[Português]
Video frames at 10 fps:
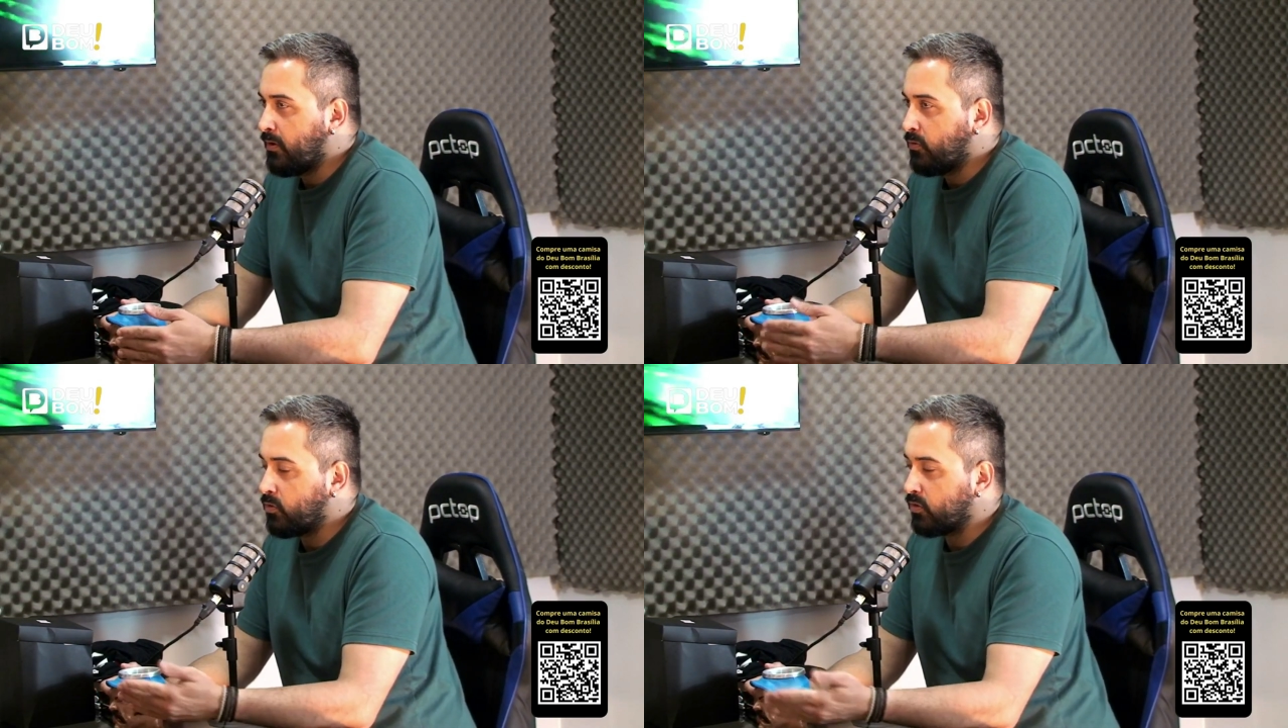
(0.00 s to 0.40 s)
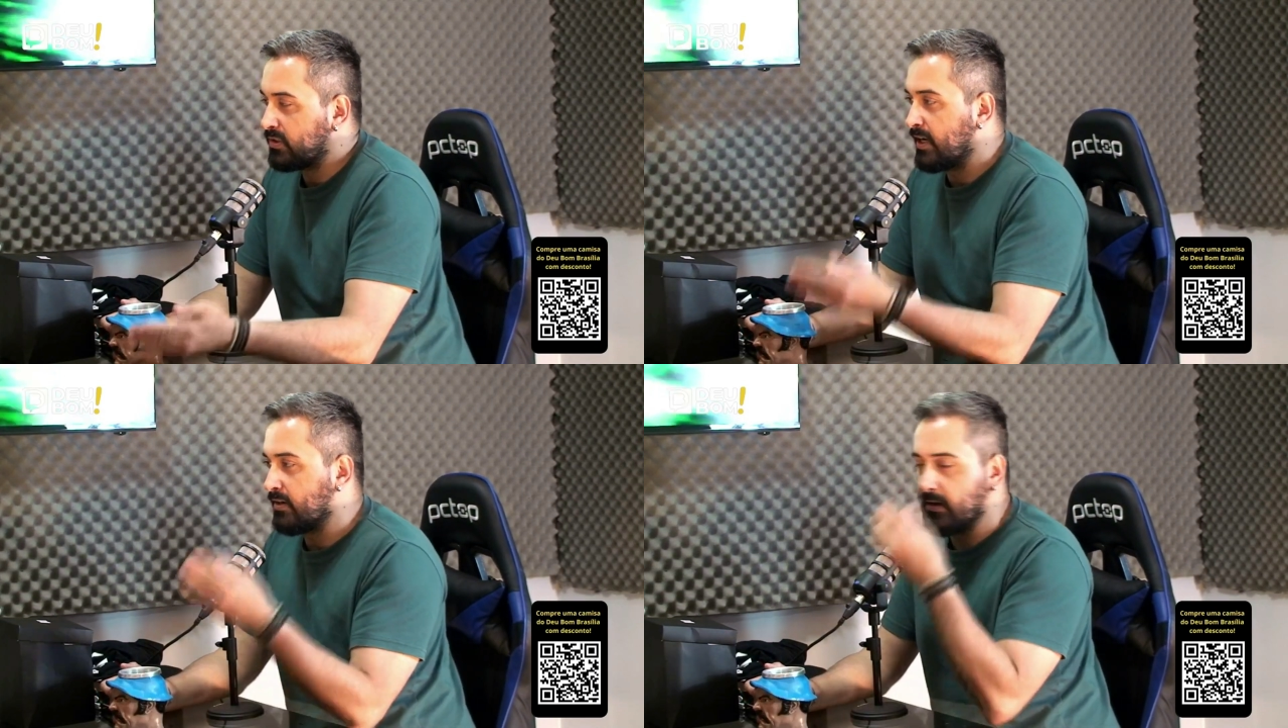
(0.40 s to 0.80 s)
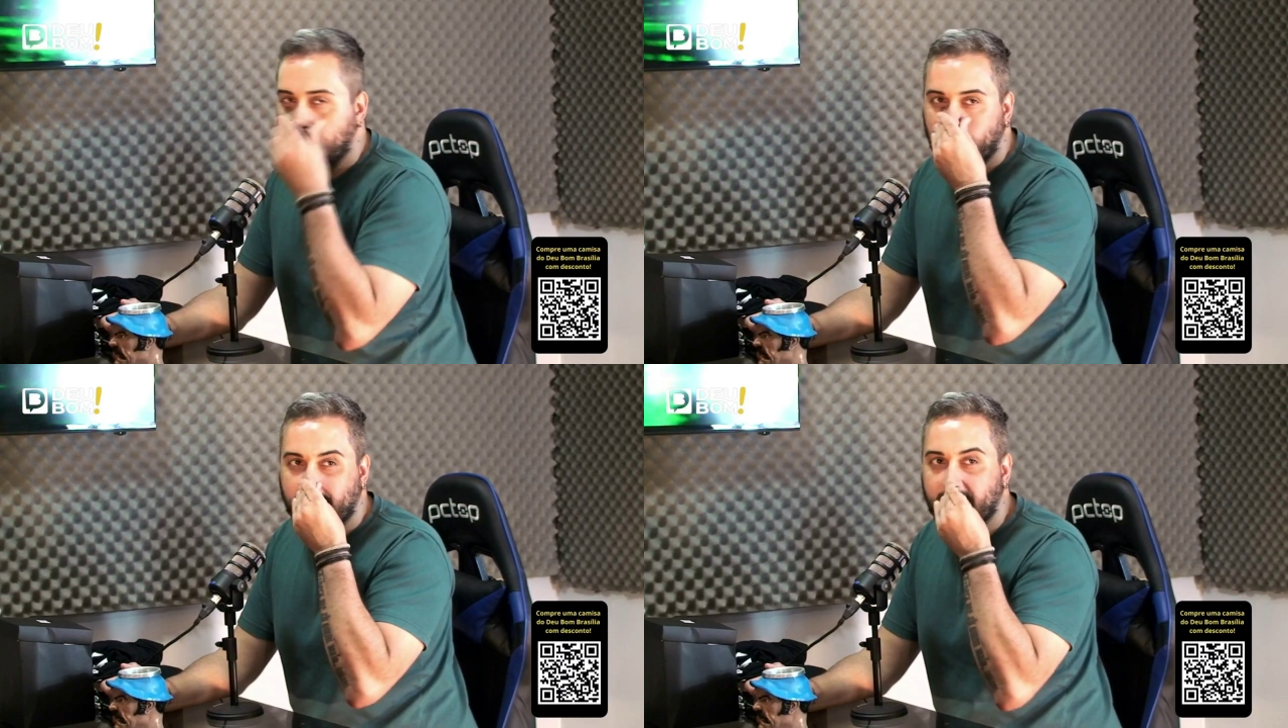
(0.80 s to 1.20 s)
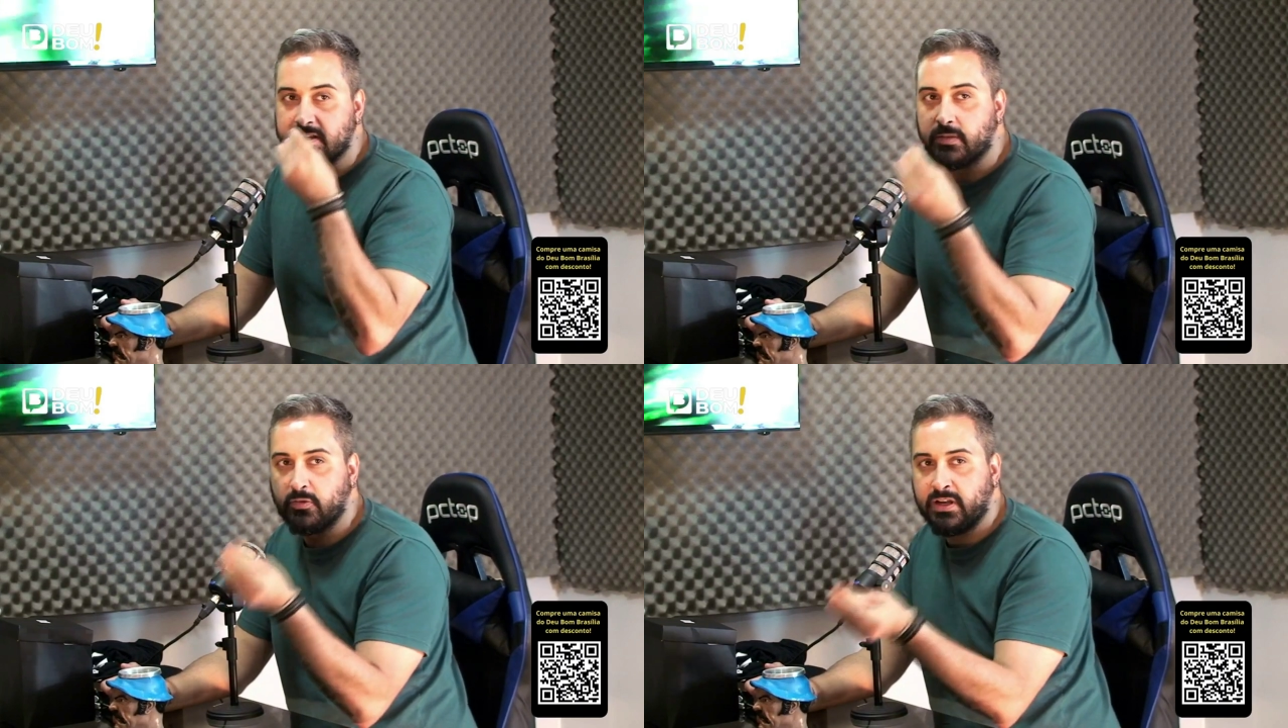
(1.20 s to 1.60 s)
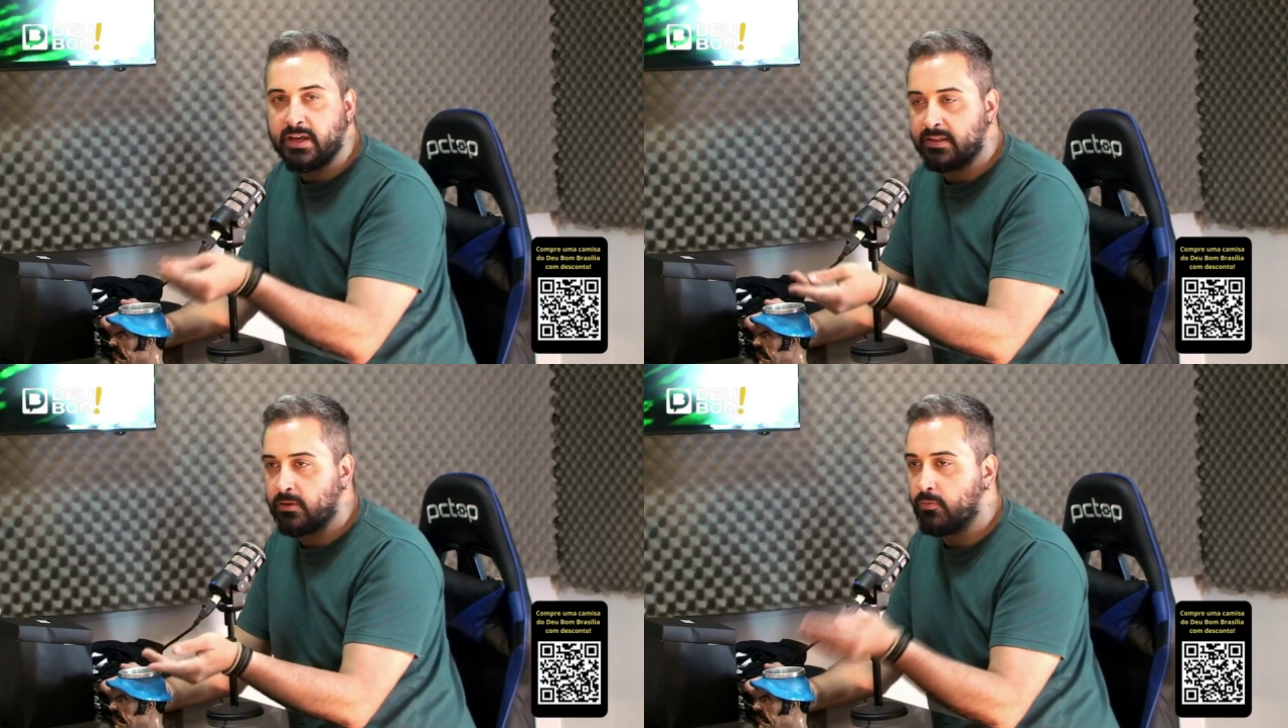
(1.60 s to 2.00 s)
o contrário. O inverso, né? O né? inverso. O inverso. A
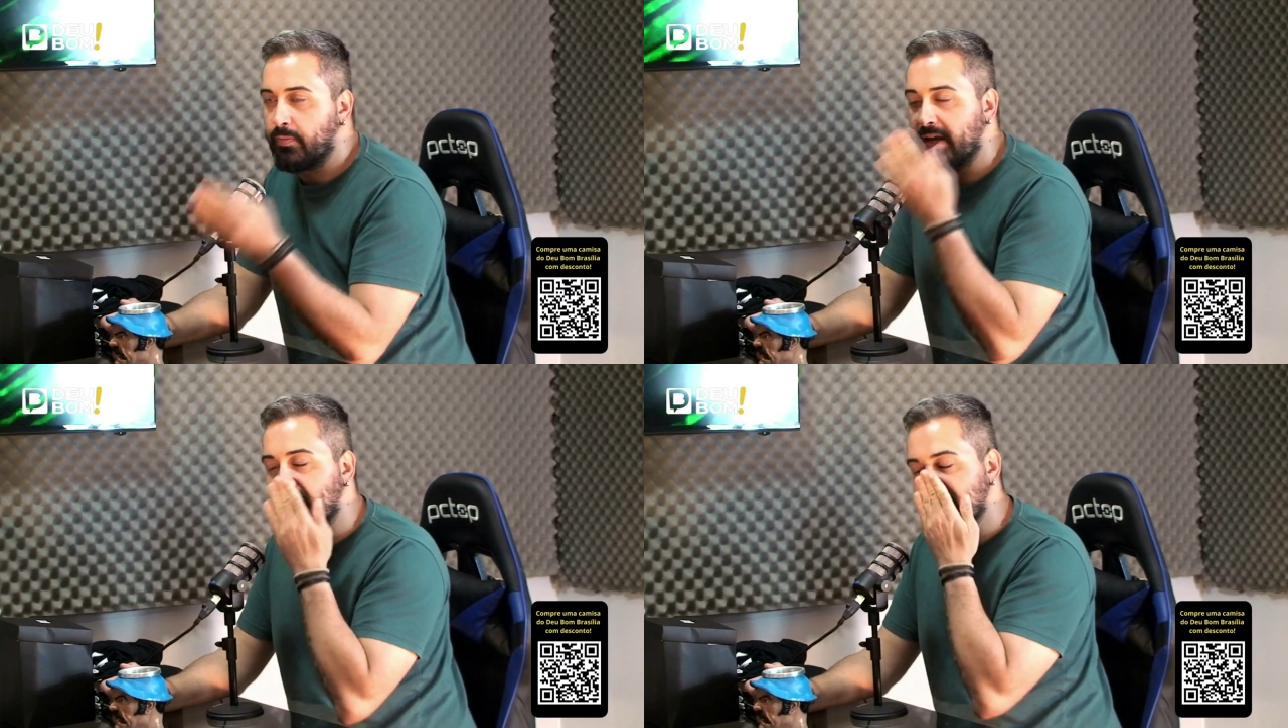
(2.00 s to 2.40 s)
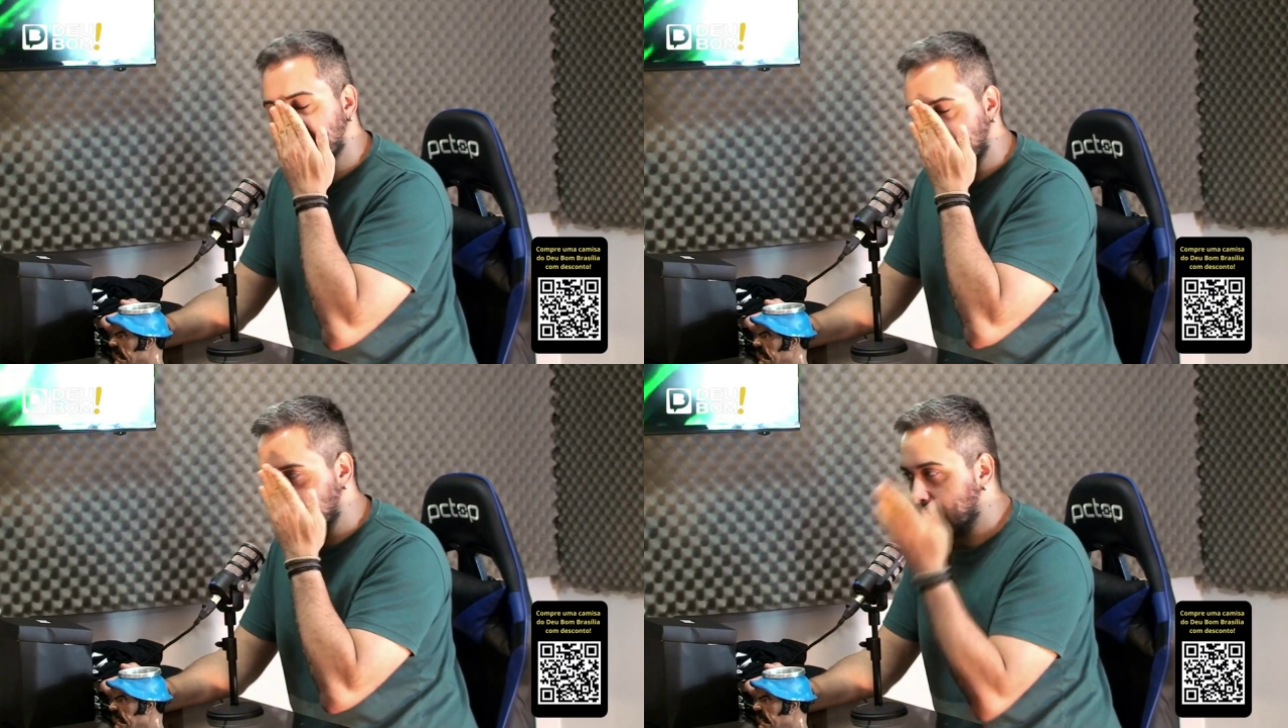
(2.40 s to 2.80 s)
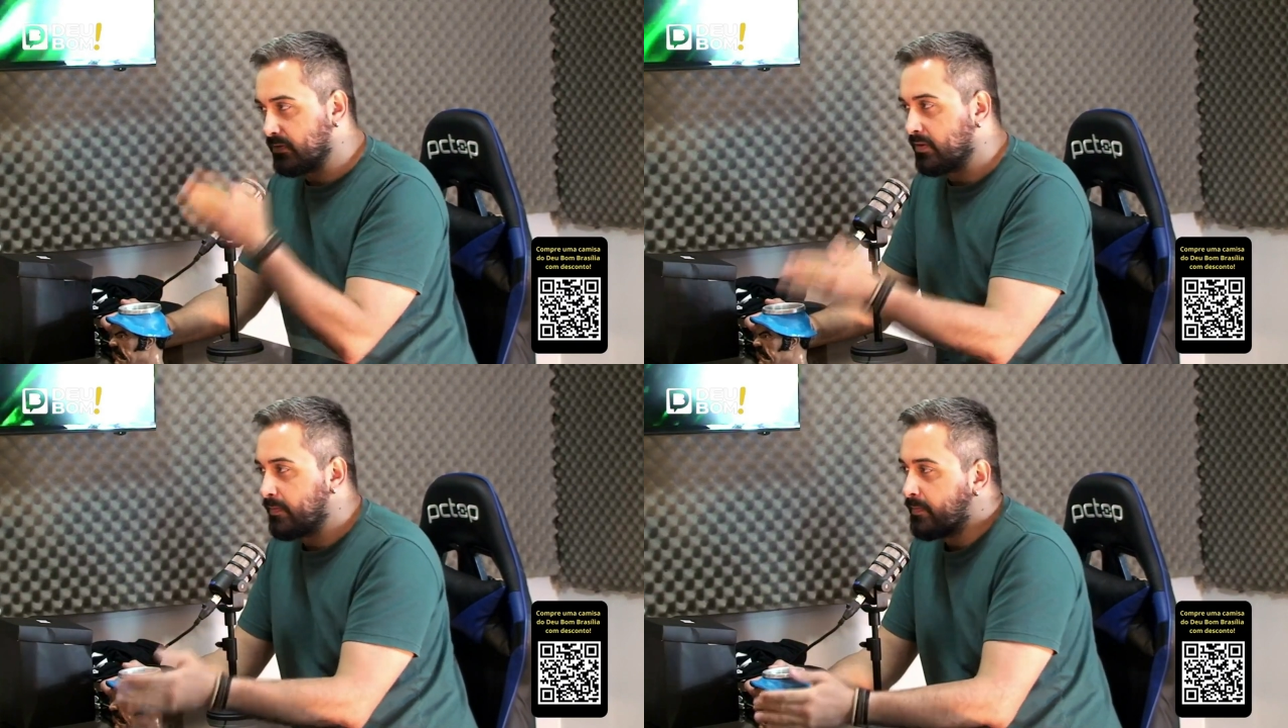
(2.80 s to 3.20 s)
mulher tem um pênis, por exemplo. É